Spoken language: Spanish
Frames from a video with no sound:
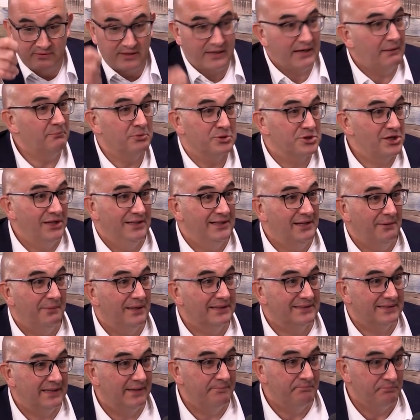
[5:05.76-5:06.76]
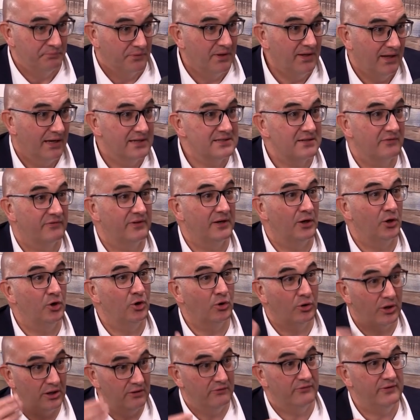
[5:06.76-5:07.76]
cerramos el debate. Es decir,
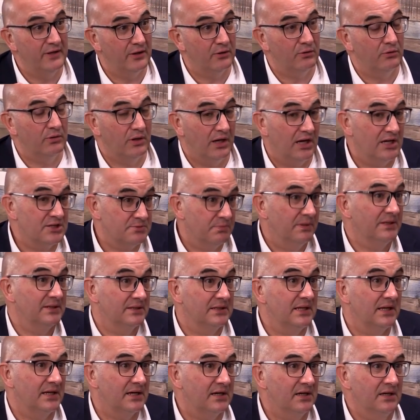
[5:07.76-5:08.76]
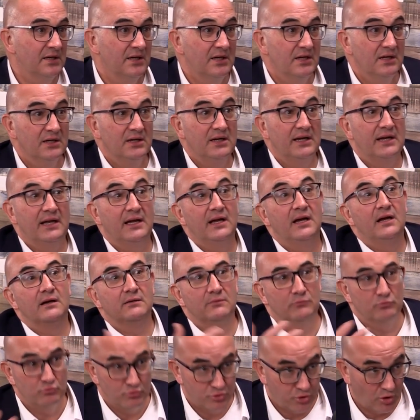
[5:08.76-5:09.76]
lo que hicieron es vender que
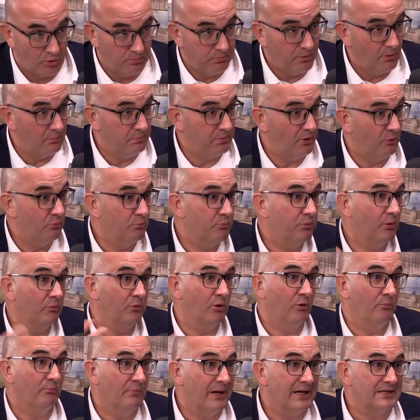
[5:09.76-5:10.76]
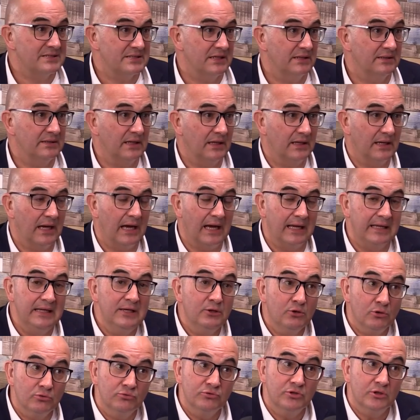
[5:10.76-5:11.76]
era un sol popla, un pueblo en marcha y tal.
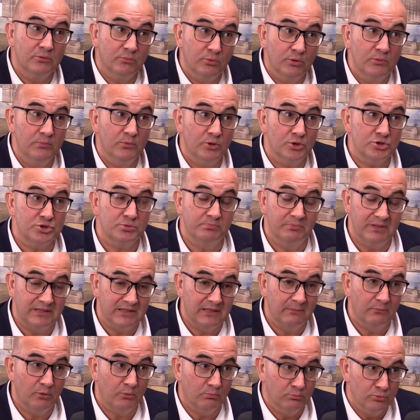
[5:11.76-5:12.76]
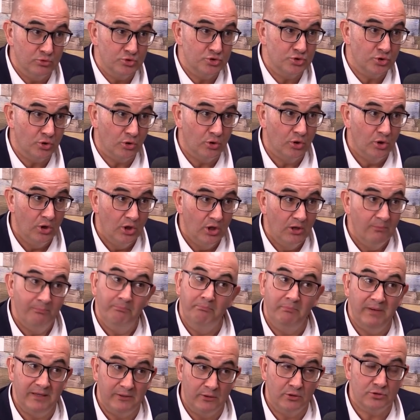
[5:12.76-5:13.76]
Ahí contribuimos, me temo mucho,
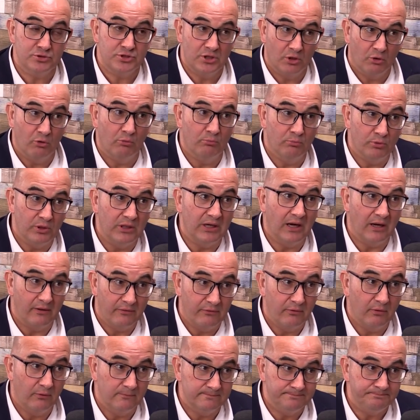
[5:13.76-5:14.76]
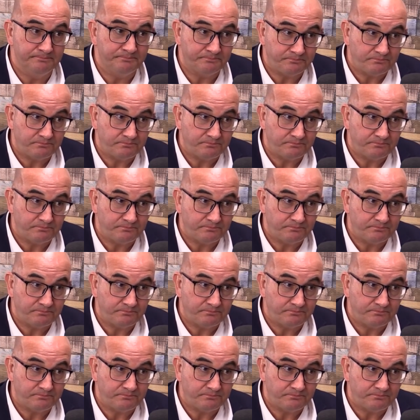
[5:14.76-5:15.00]
medios de comunicación